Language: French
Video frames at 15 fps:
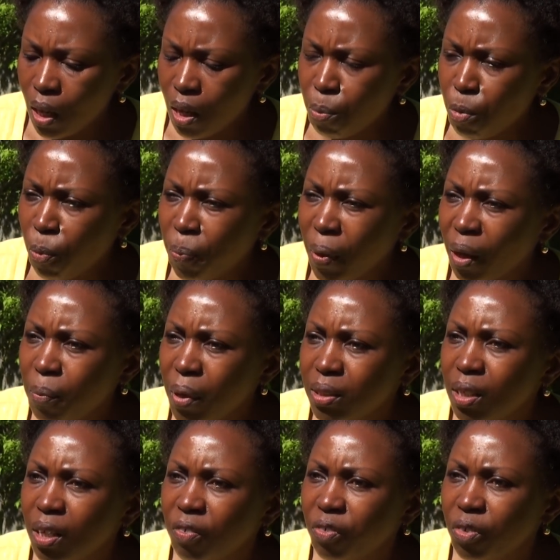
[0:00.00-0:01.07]
et mon père m'a
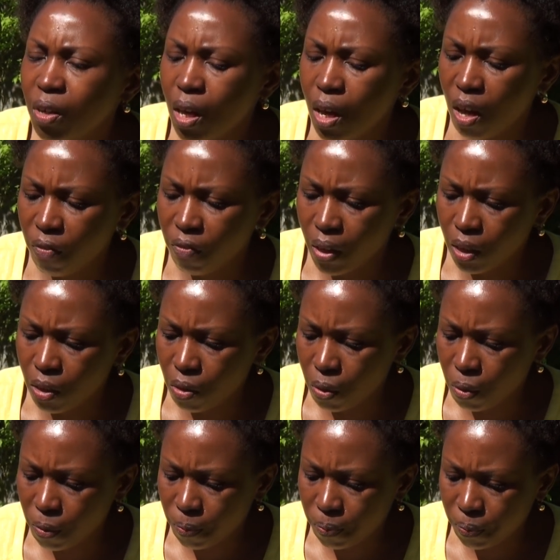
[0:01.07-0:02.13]
téléphoné avec
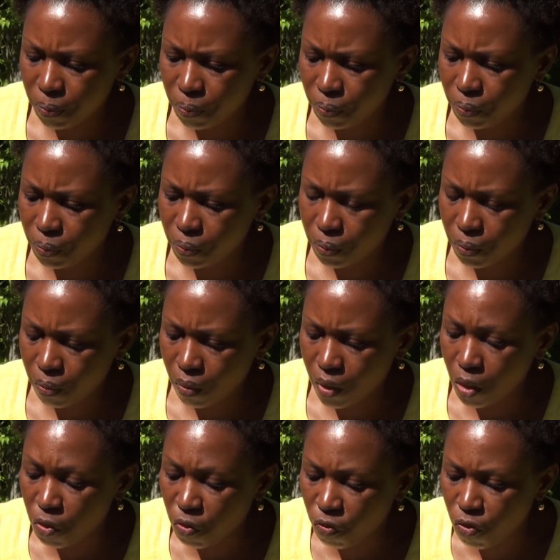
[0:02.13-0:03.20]
euh,
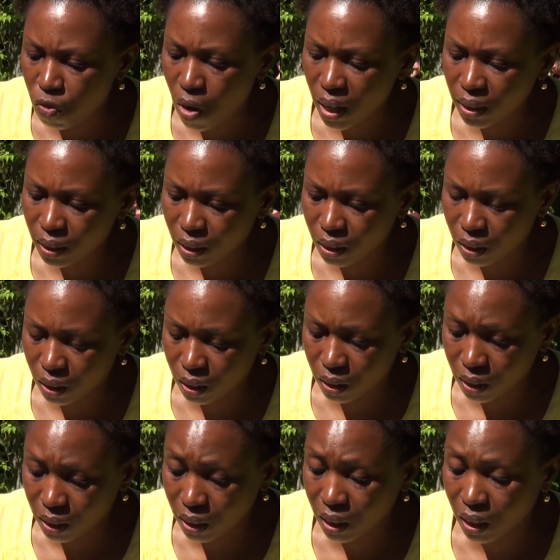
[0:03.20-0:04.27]
une voix
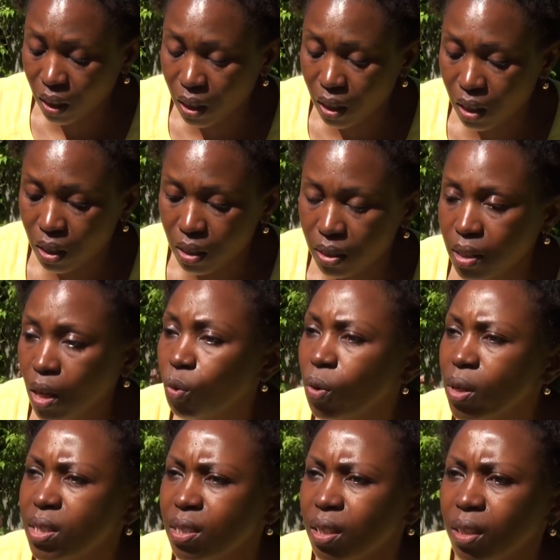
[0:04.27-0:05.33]
très
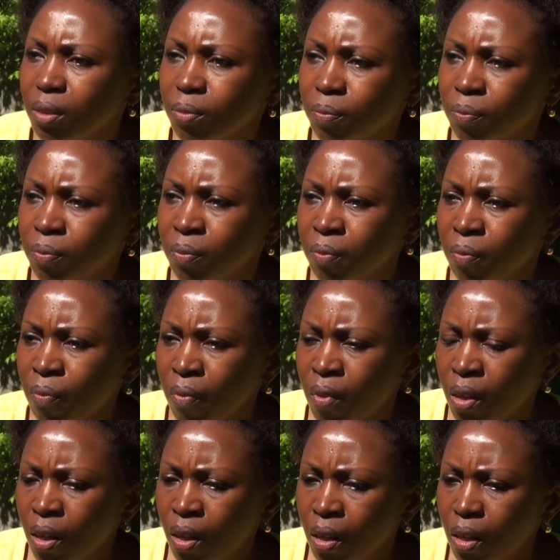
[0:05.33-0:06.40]
angoissée,
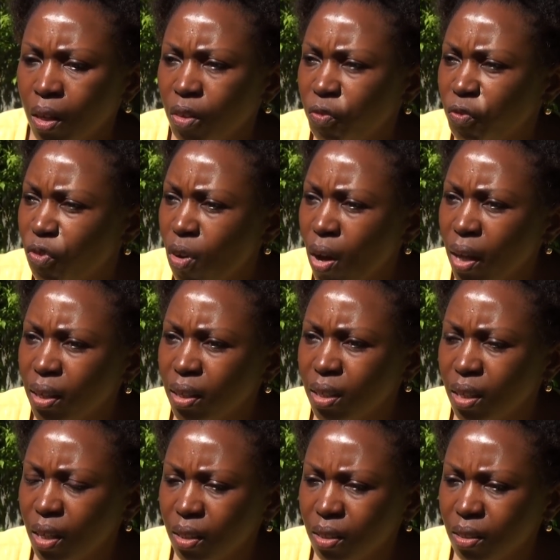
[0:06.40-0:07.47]
une voix
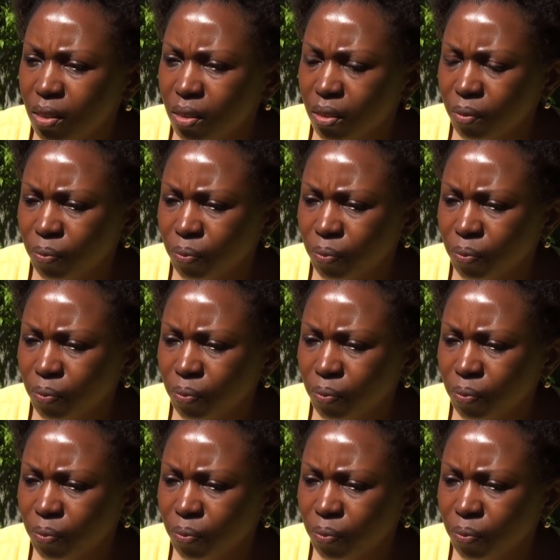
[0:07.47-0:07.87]
inquiète.